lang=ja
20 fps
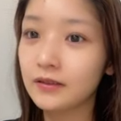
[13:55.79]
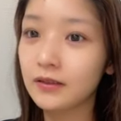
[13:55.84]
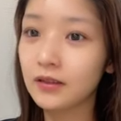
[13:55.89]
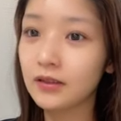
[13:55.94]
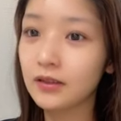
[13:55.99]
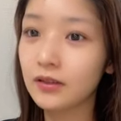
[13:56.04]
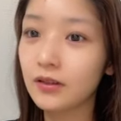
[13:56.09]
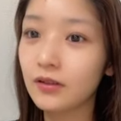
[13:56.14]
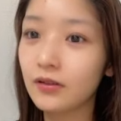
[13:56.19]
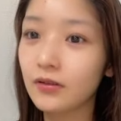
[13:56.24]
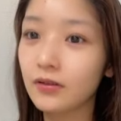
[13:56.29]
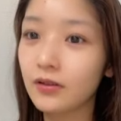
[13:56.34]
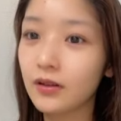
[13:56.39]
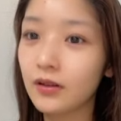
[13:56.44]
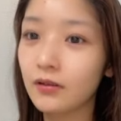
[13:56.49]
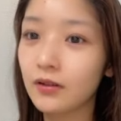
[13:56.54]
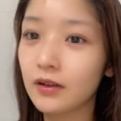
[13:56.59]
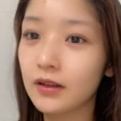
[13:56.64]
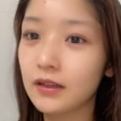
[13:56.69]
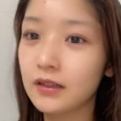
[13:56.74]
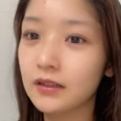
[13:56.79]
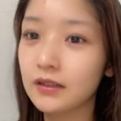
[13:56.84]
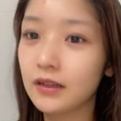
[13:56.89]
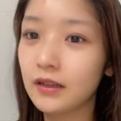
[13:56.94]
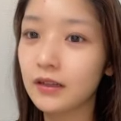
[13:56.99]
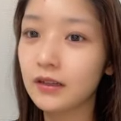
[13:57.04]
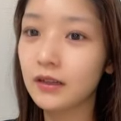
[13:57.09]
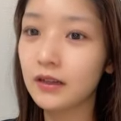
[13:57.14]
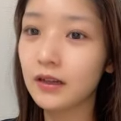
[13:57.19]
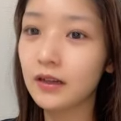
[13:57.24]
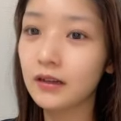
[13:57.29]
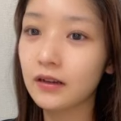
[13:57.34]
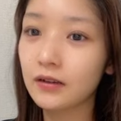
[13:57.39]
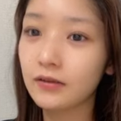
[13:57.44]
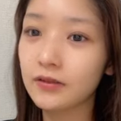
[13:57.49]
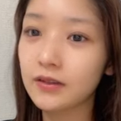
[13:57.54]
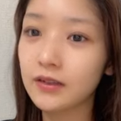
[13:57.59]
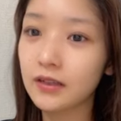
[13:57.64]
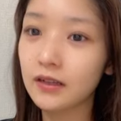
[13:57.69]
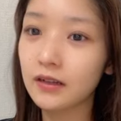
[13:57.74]
卒業後にお話変えてなんか
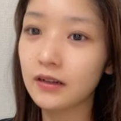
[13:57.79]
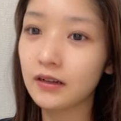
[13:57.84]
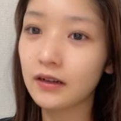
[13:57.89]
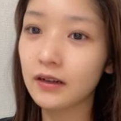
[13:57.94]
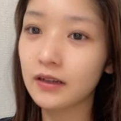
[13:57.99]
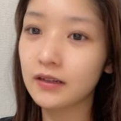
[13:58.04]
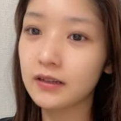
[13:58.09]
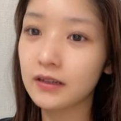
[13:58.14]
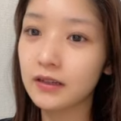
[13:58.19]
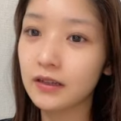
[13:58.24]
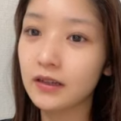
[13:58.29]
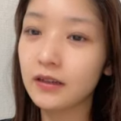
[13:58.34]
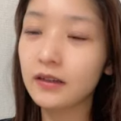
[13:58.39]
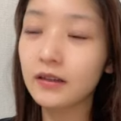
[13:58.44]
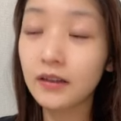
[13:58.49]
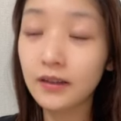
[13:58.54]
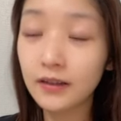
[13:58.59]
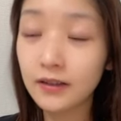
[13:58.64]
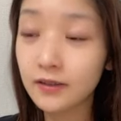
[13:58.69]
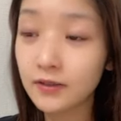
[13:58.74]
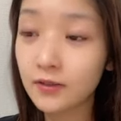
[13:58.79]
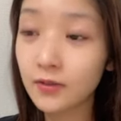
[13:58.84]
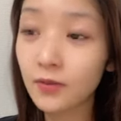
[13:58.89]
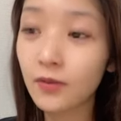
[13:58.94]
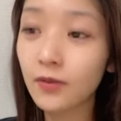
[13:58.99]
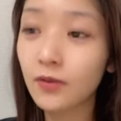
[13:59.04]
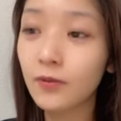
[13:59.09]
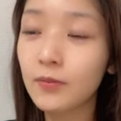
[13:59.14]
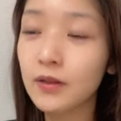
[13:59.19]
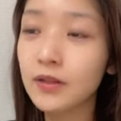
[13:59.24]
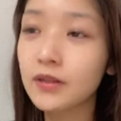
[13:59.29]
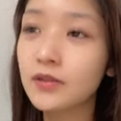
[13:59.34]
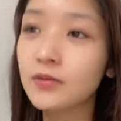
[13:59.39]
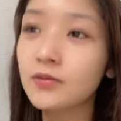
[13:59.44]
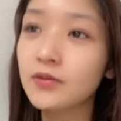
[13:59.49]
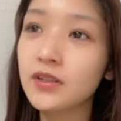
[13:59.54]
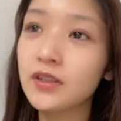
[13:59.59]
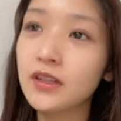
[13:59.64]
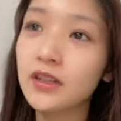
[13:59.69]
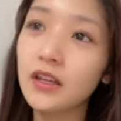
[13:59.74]
不思議な感じねねそうめっちゃ
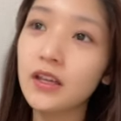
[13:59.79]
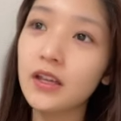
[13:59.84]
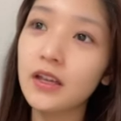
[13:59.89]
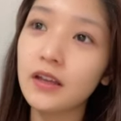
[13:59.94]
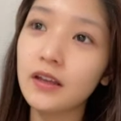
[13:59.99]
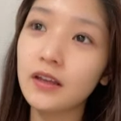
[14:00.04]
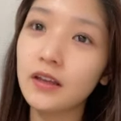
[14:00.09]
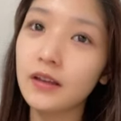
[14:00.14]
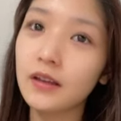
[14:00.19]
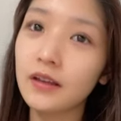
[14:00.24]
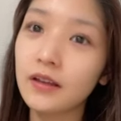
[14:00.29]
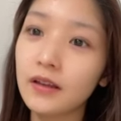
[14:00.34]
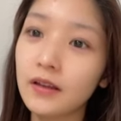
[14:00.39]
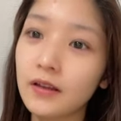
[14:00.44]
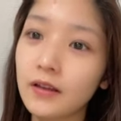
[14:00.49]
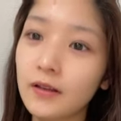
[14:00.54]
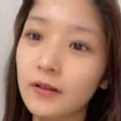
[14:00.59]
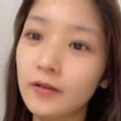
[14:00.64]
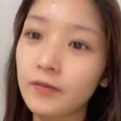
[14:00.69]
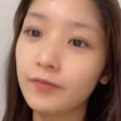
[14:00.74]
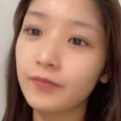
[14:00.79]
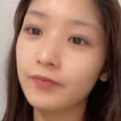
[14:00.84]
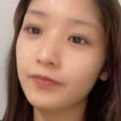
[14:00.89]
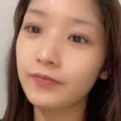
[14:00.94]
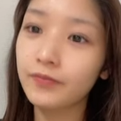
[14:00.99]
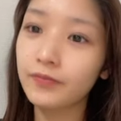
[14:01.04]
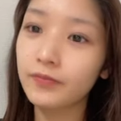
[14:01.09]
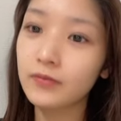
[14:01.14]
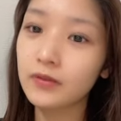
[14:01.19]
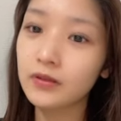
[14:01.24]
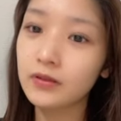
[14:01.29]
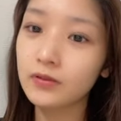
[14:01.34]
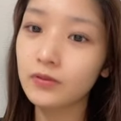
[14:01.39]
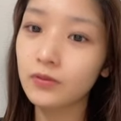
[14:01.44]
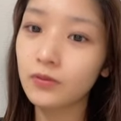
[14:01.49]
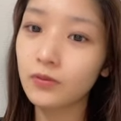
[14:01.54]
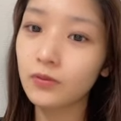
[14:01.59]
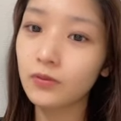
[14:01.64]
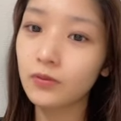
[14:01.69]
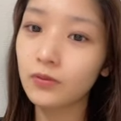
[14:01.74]
不思議
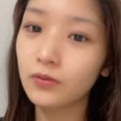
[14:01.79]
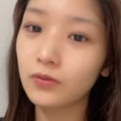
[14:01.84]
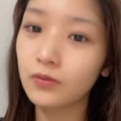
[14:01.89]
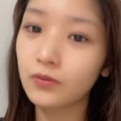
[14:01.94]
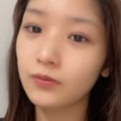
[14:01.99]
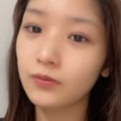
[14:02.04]
そ